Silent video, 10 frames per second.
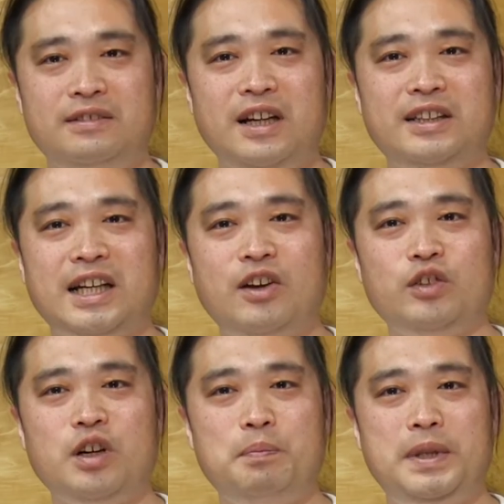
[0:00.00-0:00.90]
ただ先
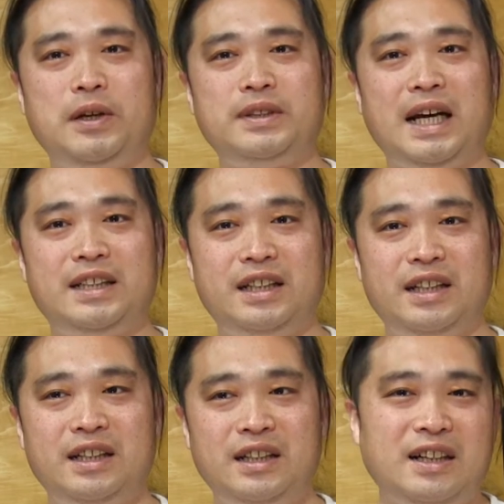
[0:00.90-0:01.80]
ほどのビデオ端子、
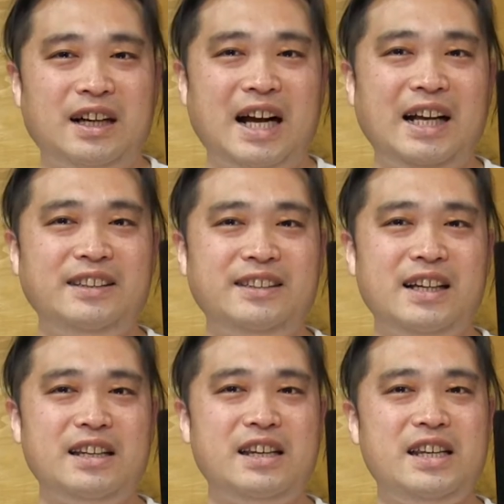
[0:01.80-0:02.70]
完
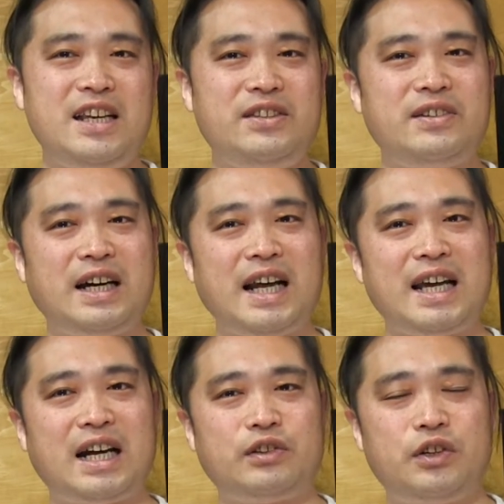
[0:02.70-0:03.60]
全にニーズがな
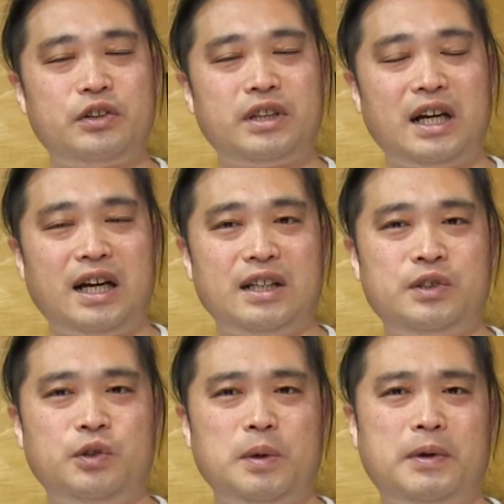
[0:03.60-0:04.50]
いかと言ったら
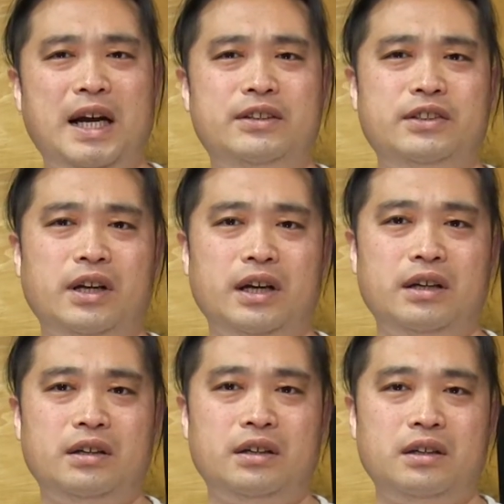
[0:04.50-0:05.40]
そうでもないんですよね。
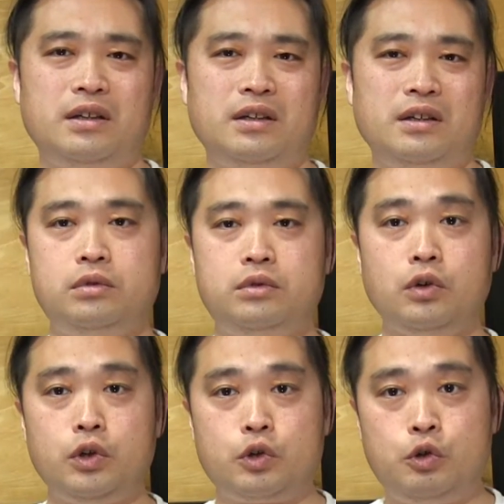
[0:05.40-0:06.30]

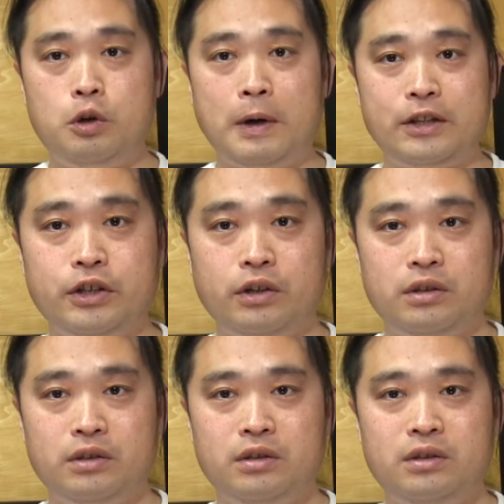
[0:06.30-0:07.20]
特に車よ。
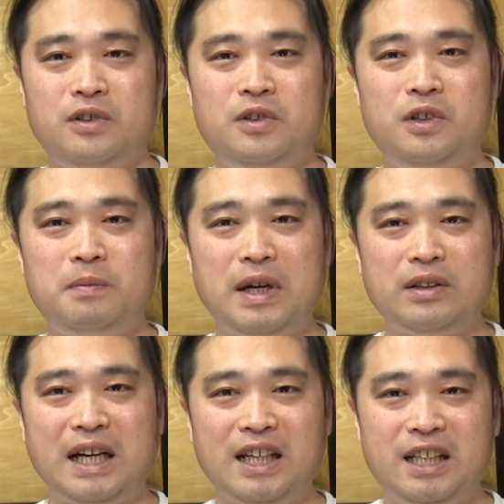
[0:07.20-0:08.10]
車
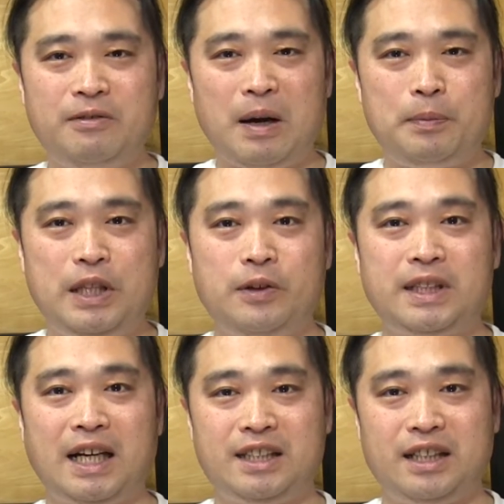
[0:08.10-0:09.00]
の端子はビデオ
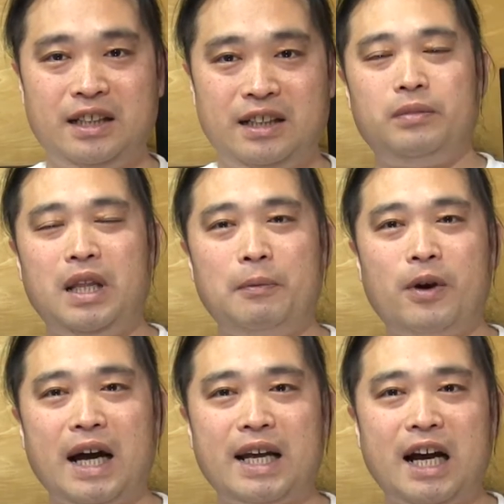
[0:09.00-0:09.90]
端子。で
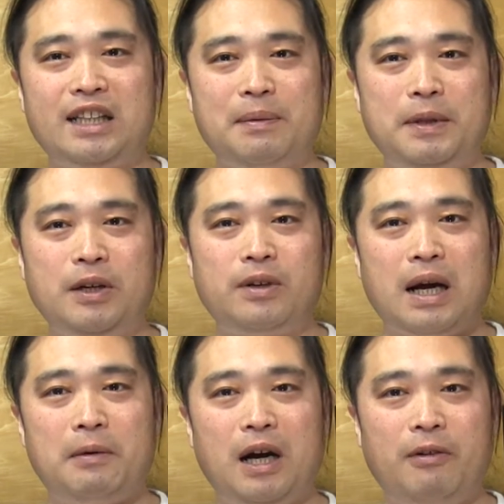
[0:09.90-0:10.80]
も買い替えた
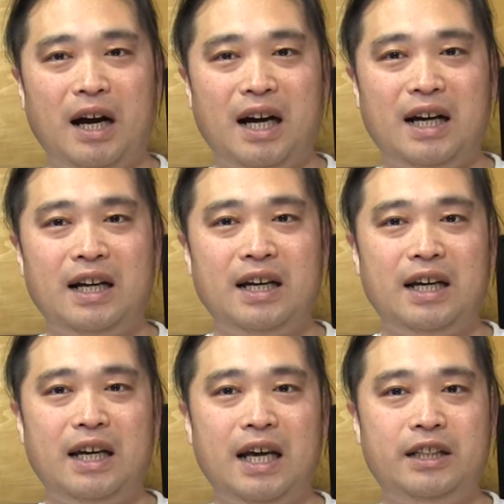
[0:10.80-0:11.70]
ビデオカメラは
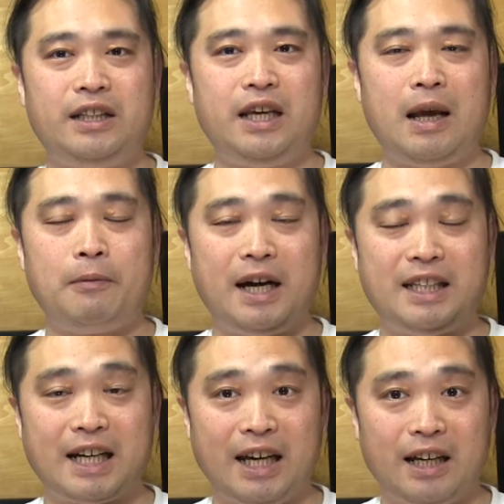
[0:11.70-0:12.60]

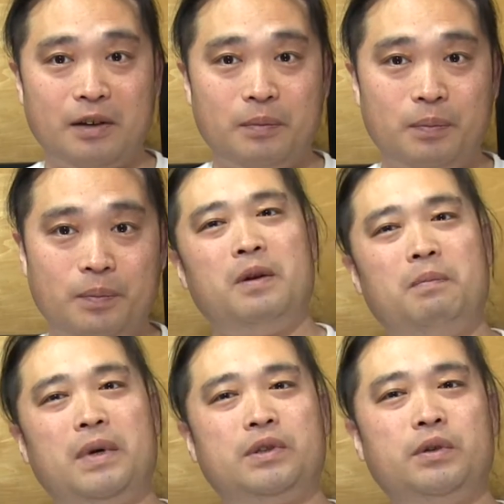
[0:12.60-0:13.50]
HDMI だけ。
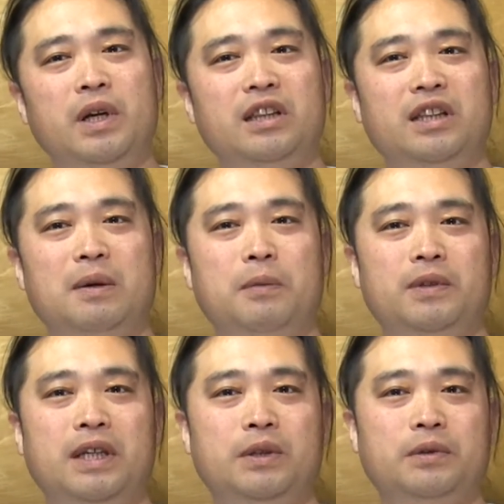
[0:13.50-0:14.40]
まあ、そうなったらも
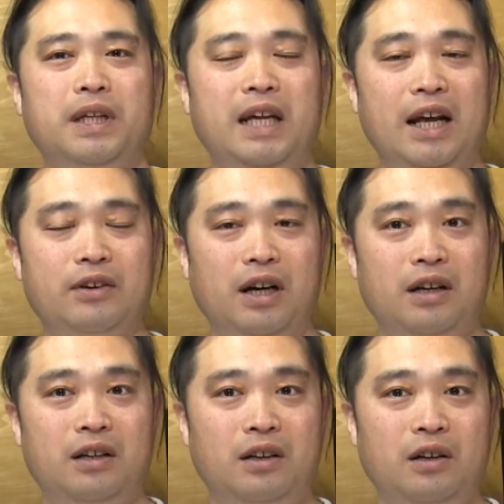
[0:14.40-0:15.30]
う接続できないのか。
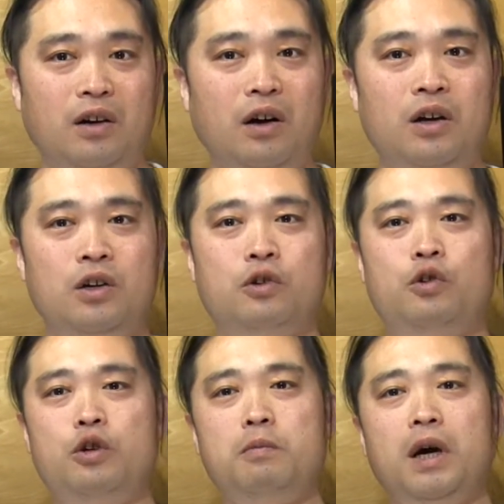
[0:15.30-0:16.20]
あ、
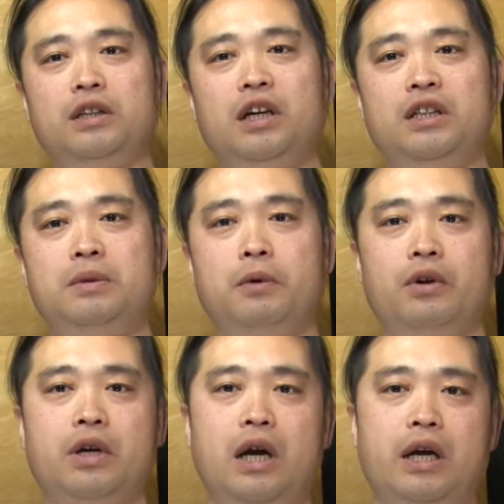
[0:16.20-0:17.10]
車新しいも
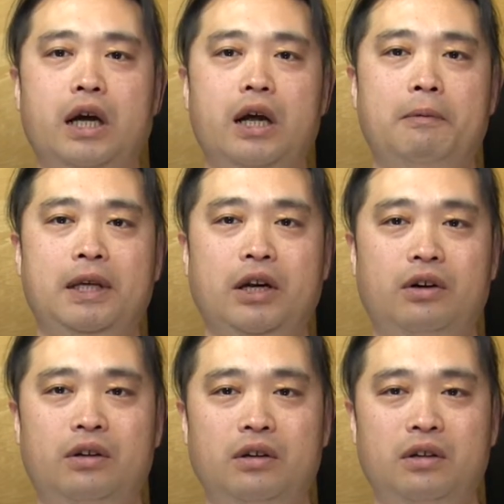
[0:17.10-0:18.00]
のに買い替えればいいだ
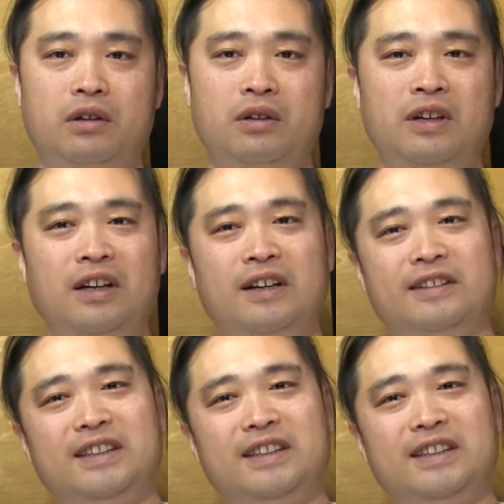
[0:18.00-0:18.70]
ろう。